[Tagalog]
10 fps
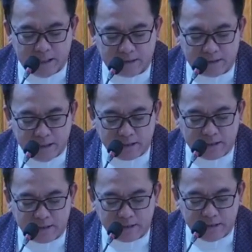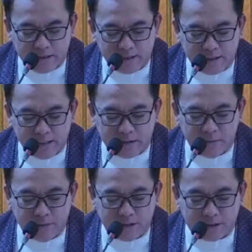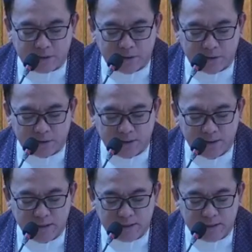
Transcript: at nang hindi sila humantong